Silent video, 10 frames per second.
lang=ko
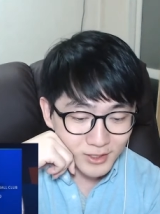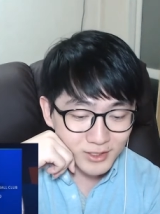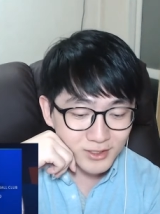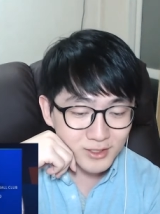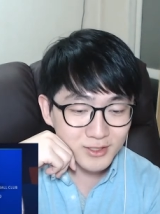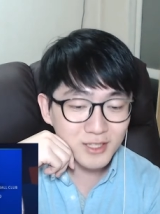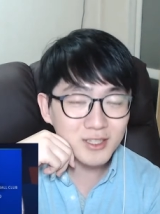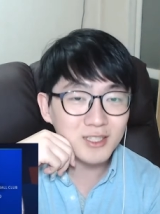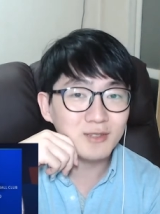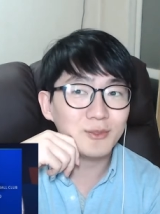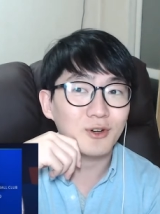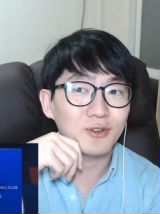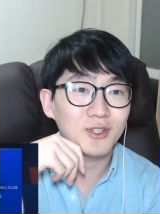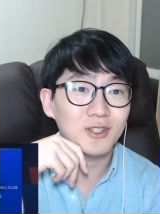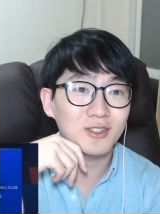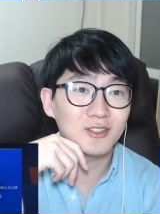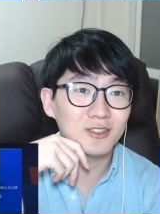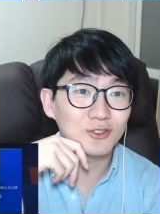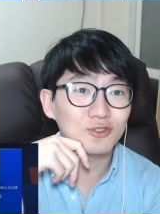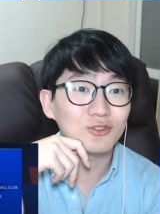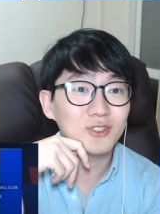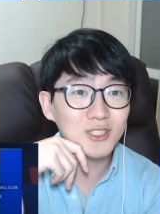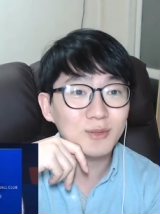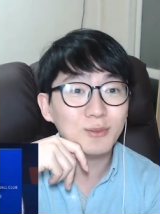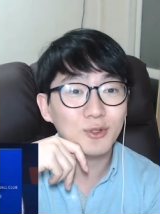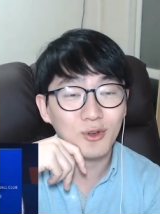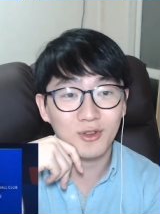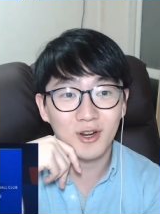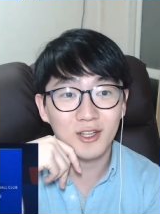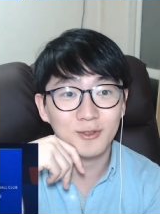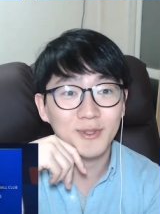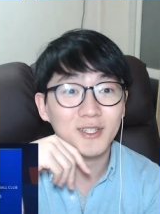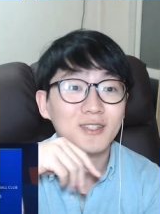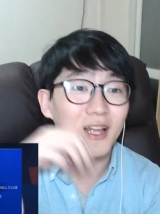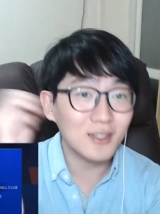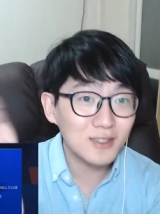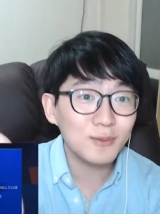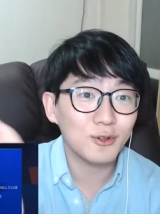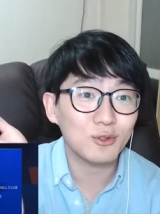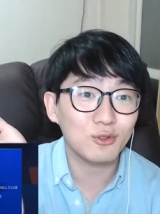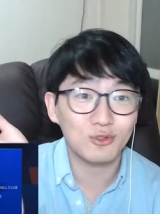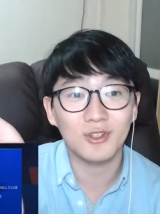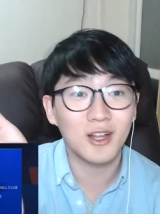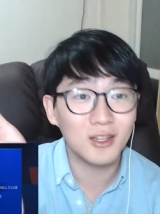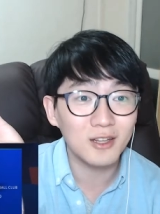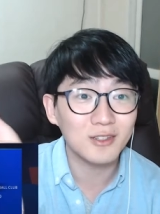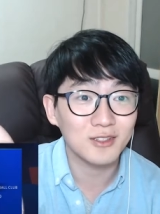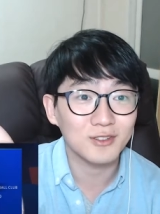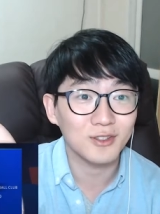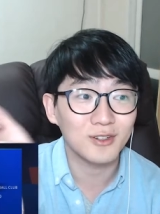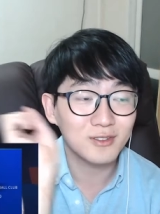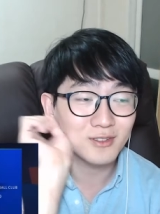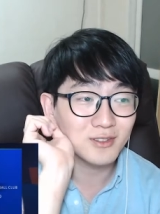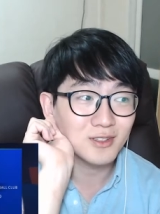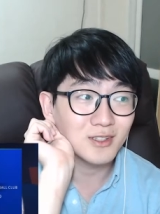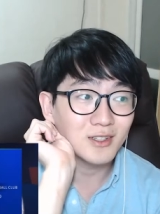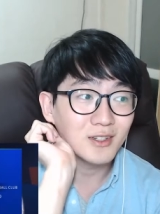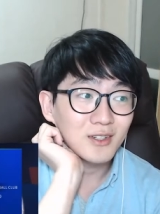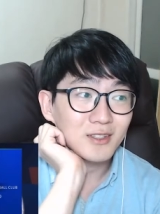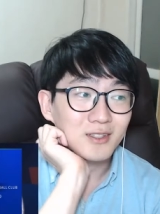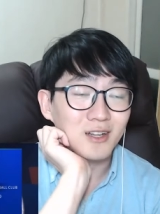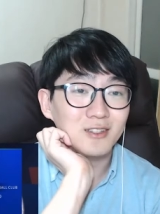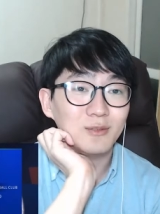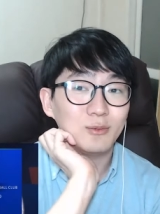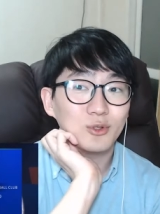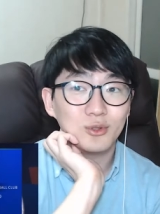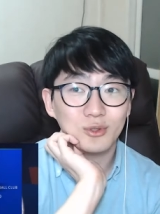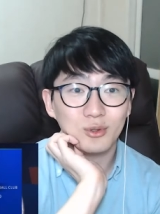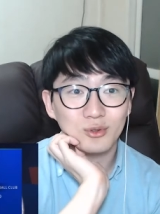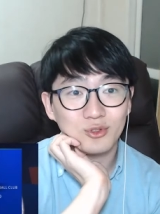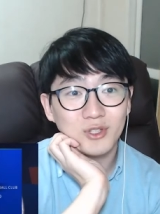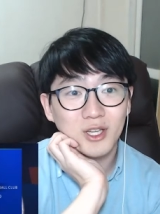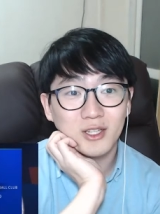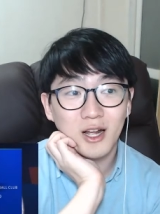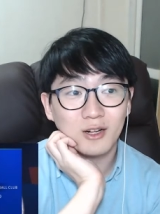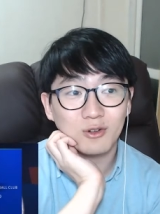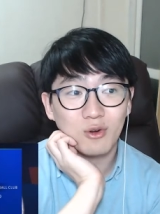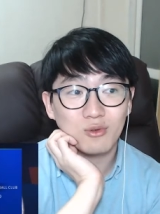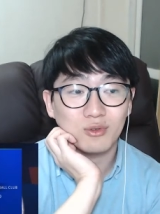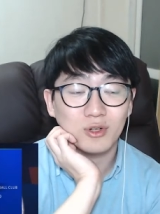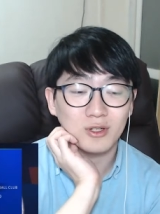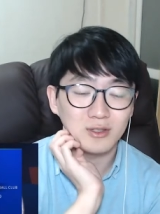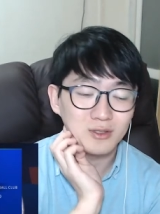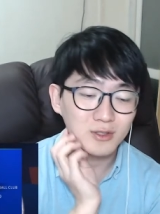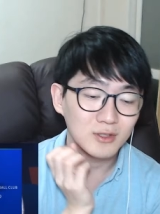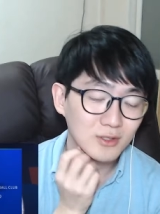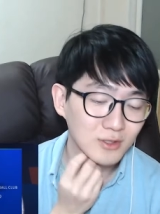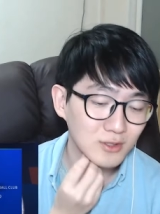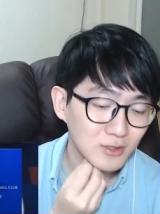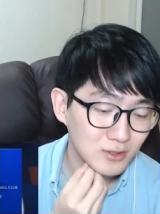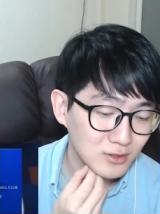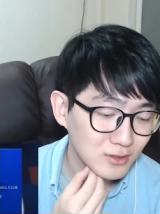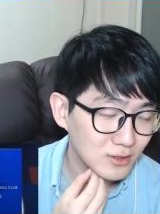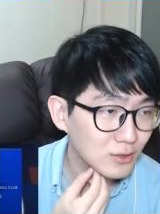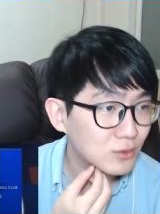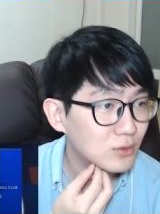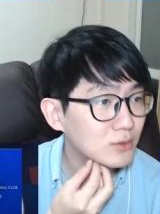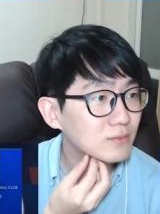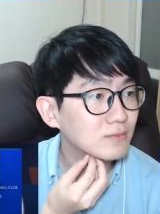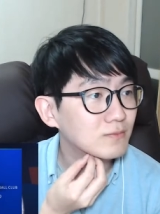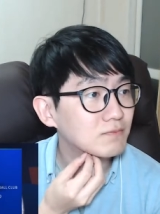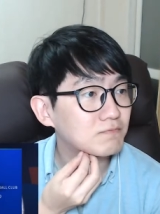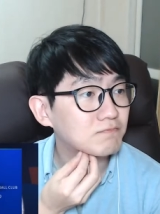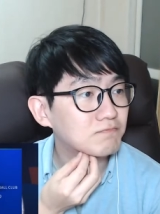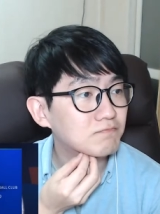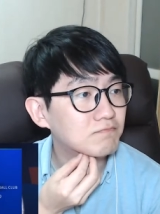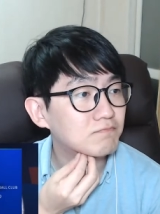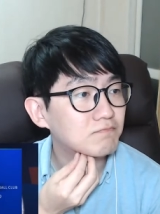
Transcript: 이세팀 경기를 중심으로 경기를 하겠지만 제가 다른 팀 경기도 중계를 한다 그랬어요. 다른 팀들도 중계는 할 거고요. 그리고 음